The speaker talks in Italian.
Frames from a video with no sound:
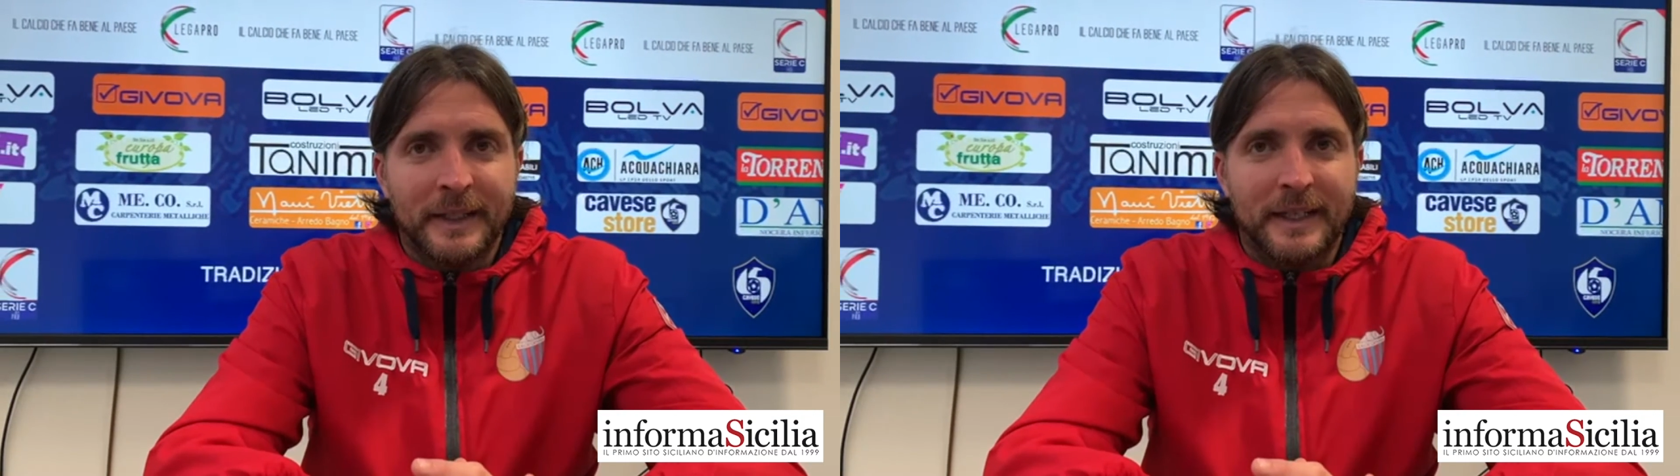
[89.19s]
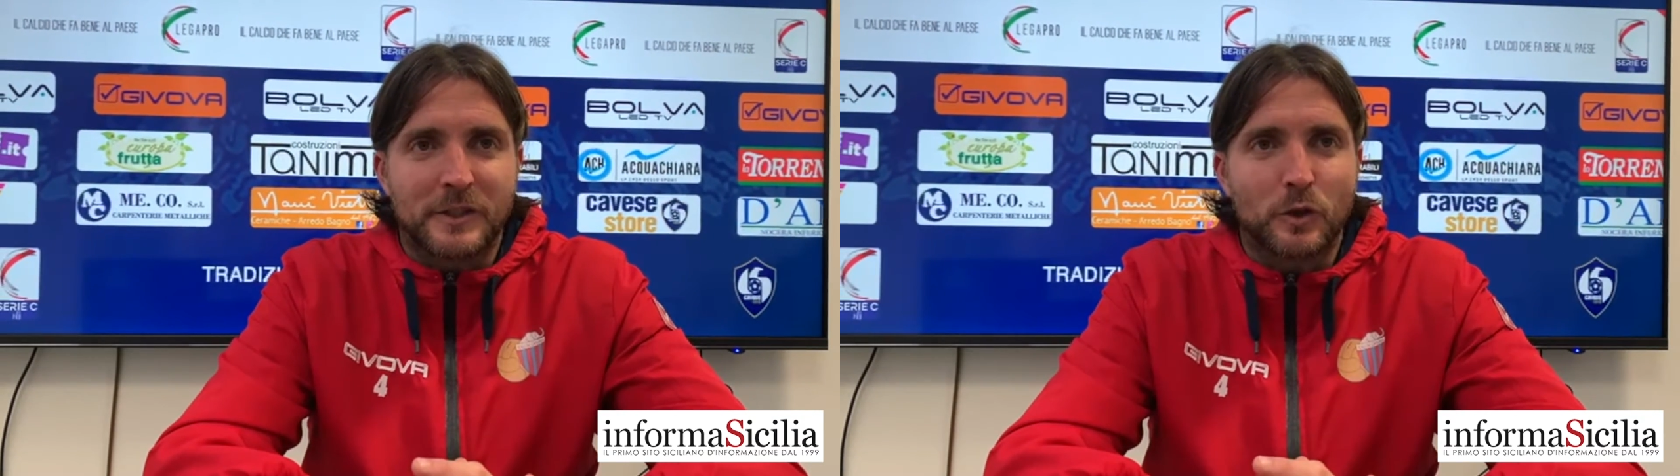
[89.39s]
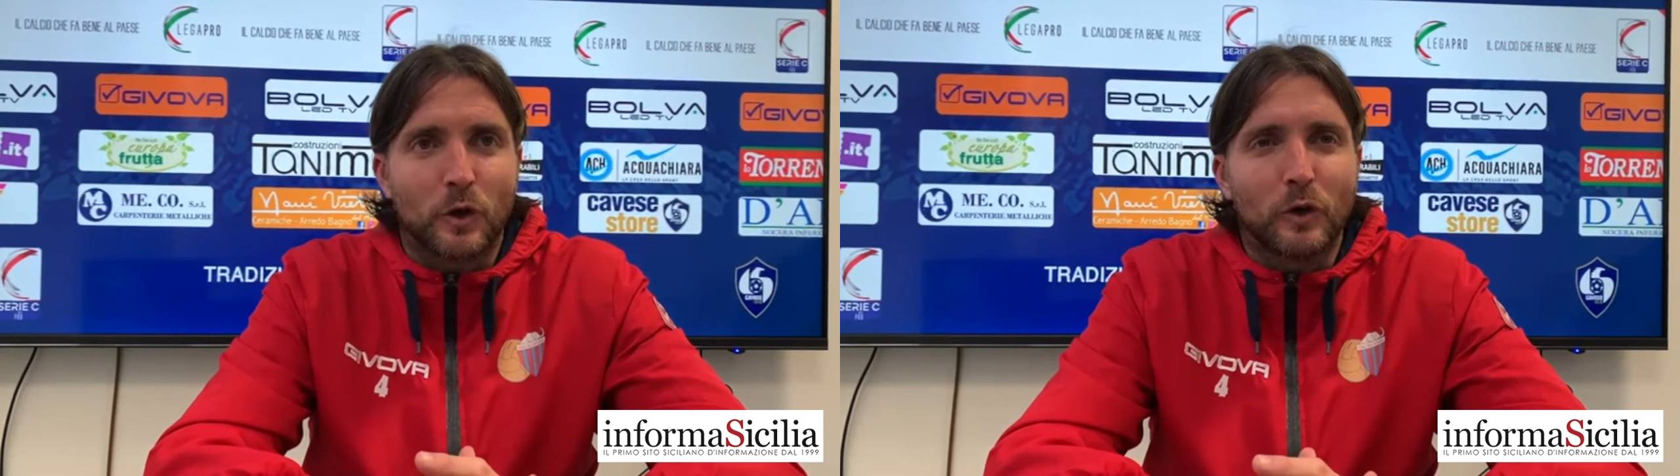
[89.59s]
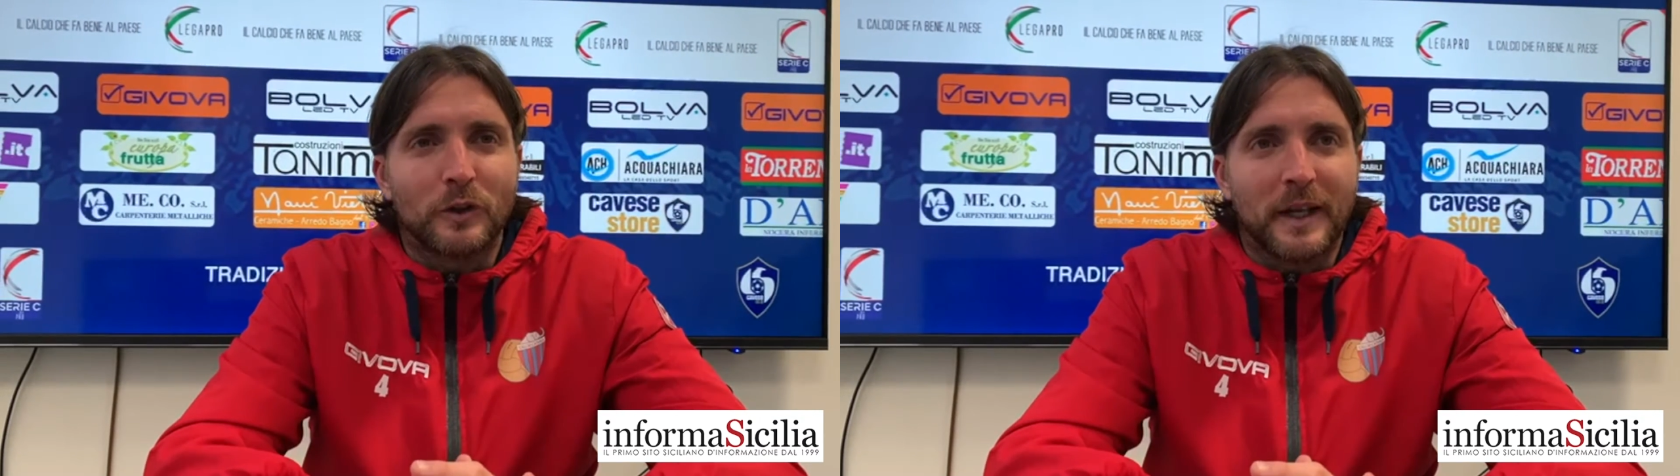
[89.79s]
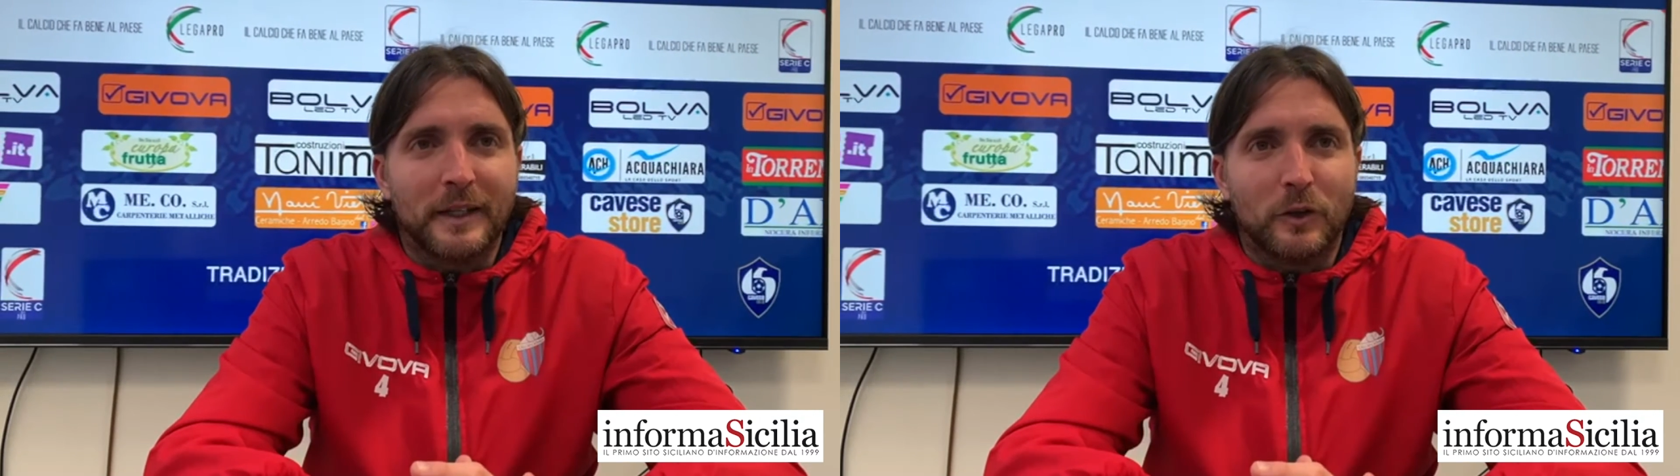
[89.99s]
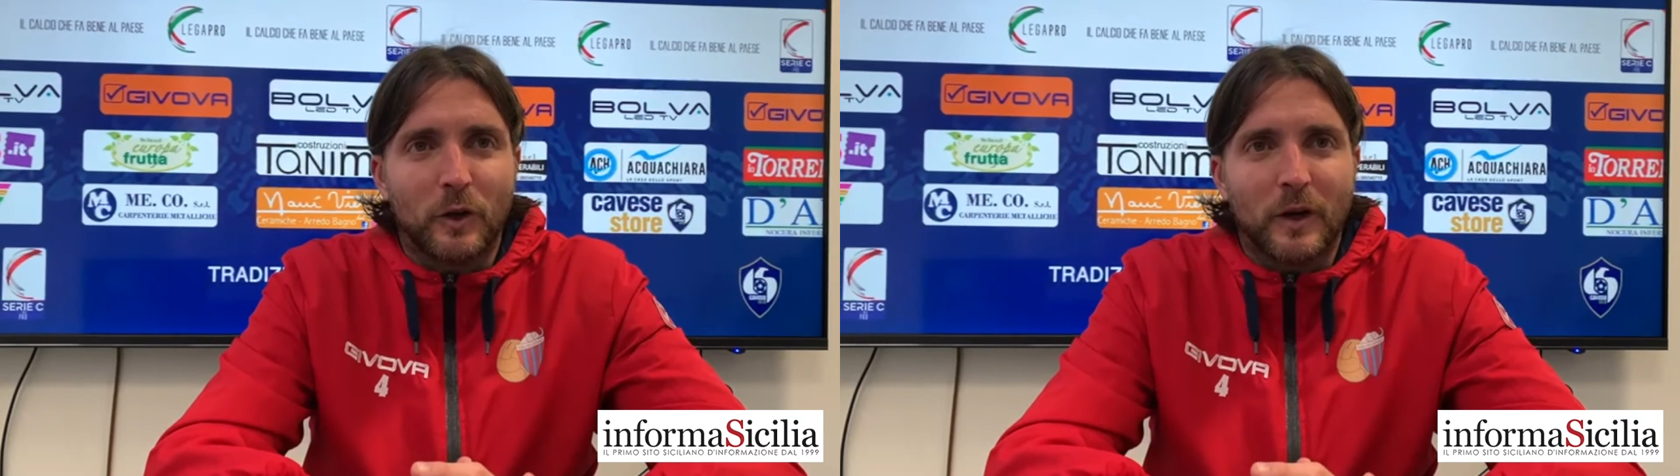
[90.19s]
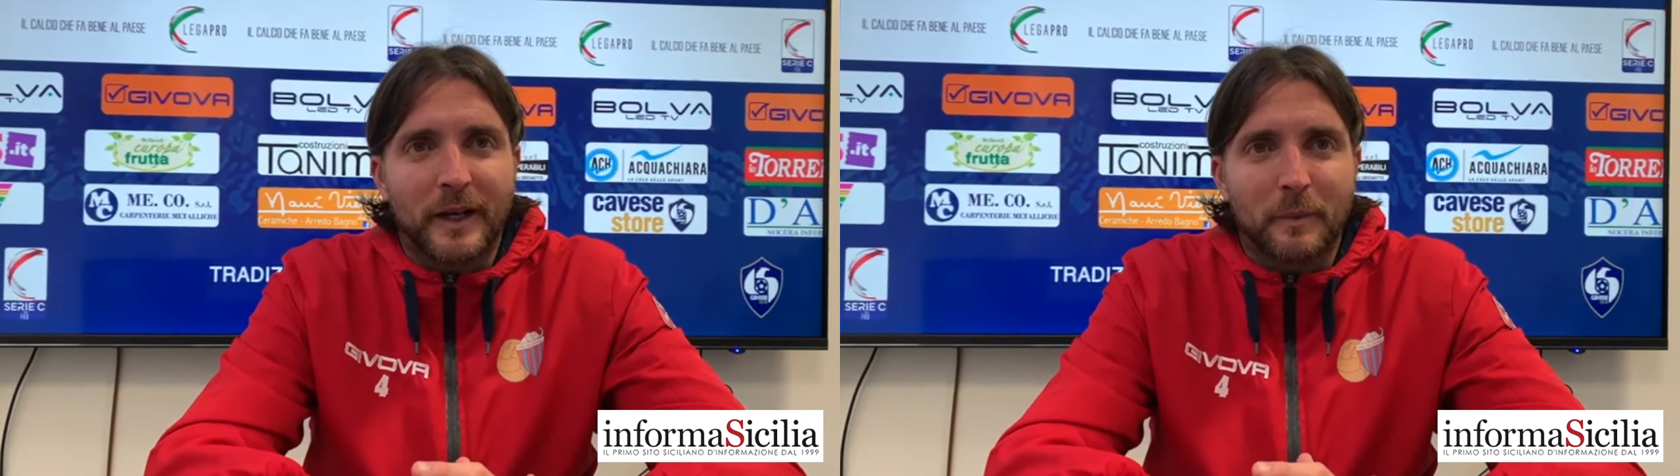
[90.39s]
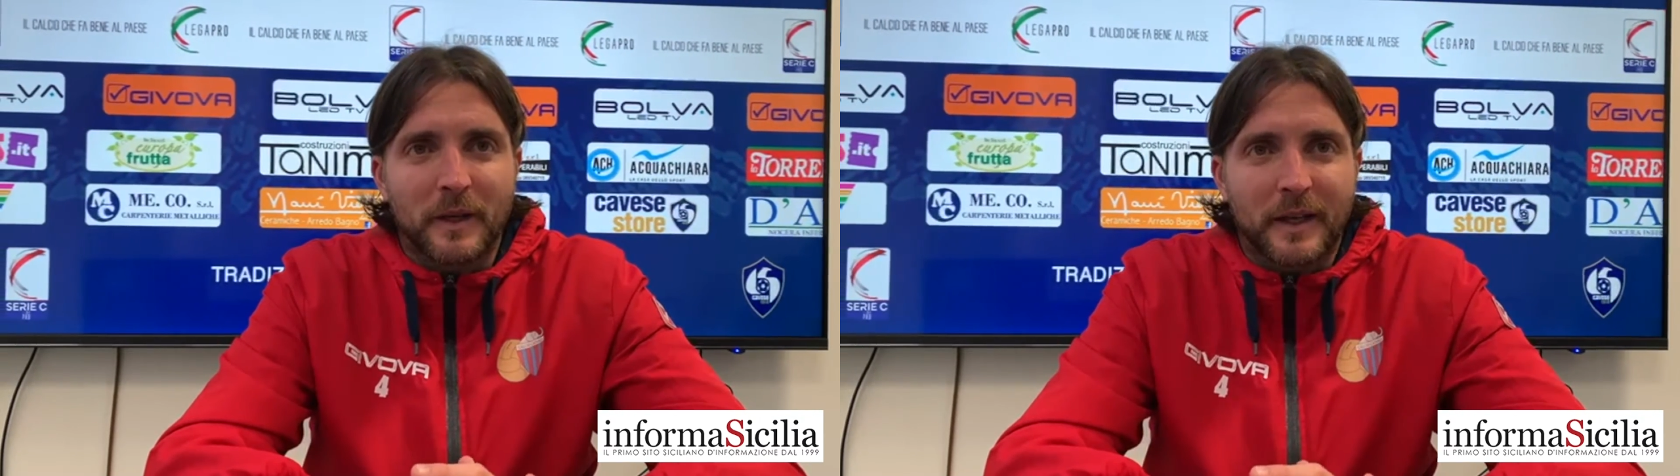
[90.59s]
e, sono contento
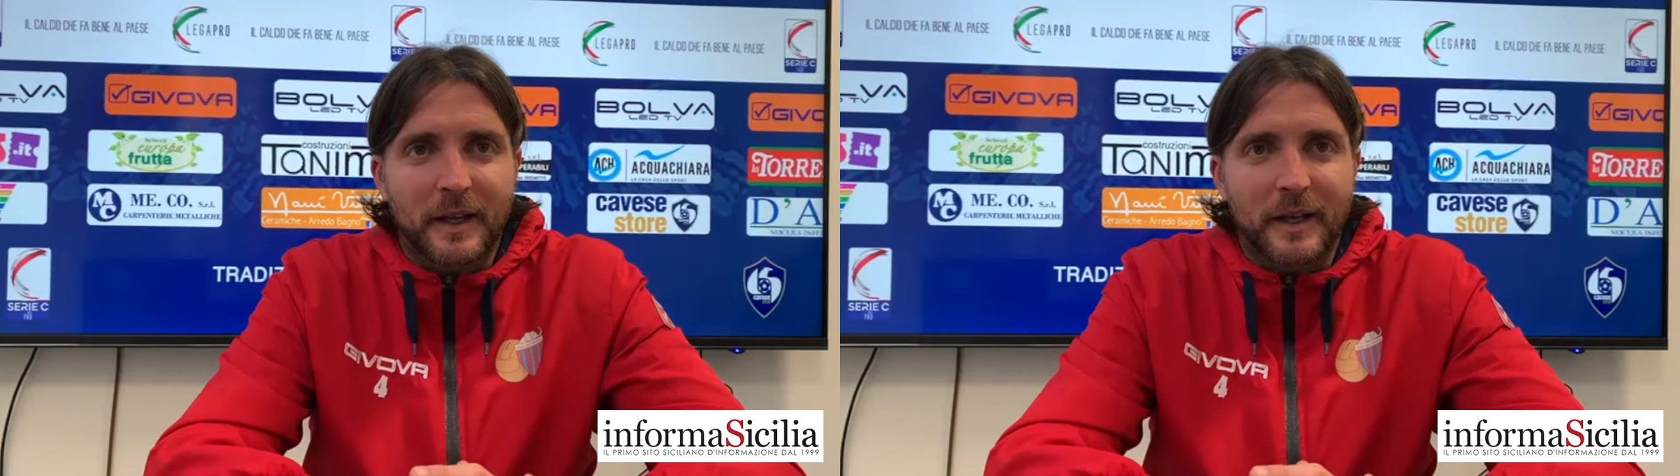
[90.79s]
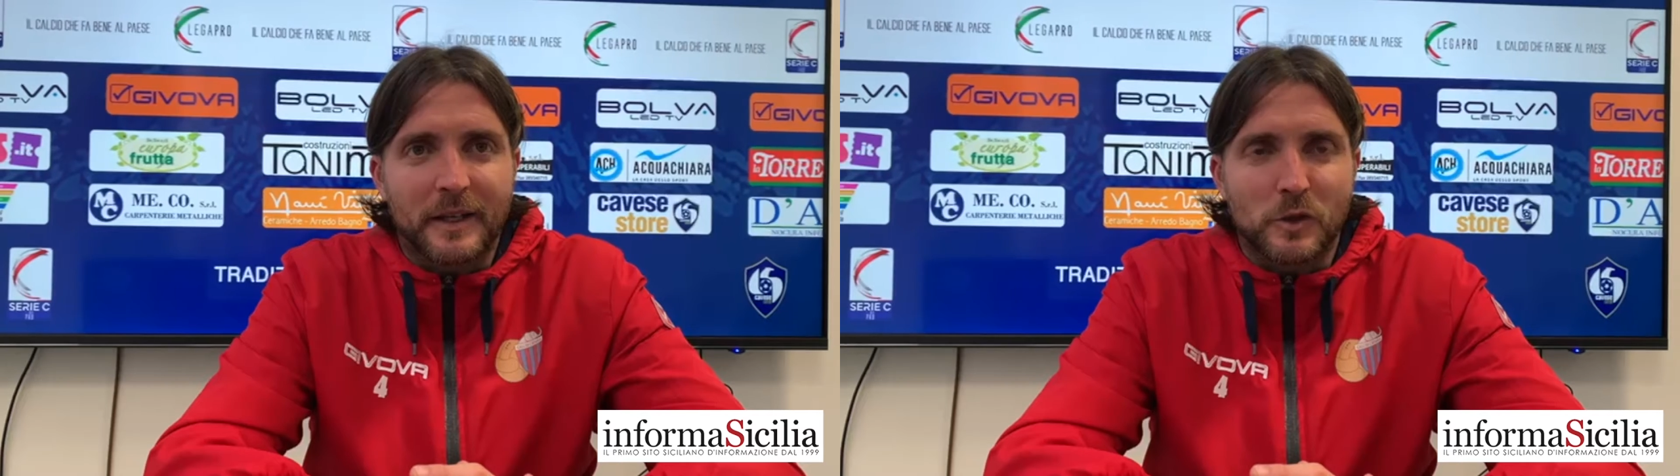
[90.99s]
anche perché,